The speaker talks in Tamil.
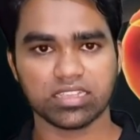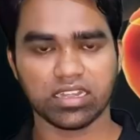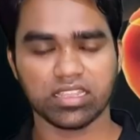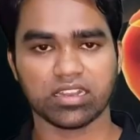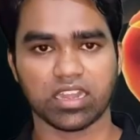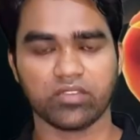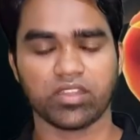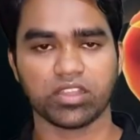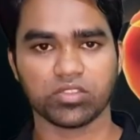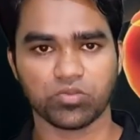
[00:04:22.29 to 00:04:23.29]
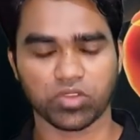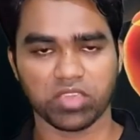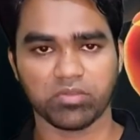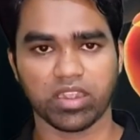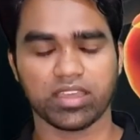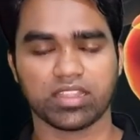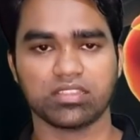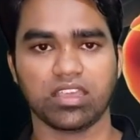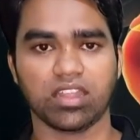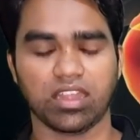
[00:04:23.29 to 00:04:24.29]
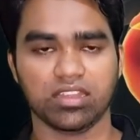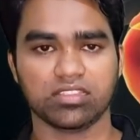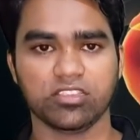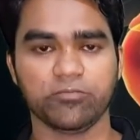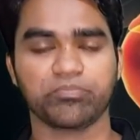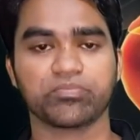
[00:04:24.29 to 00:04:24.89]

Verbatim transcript: சிறுநீரின் அளவானது குறையுமாக இருந்தால் அல்லது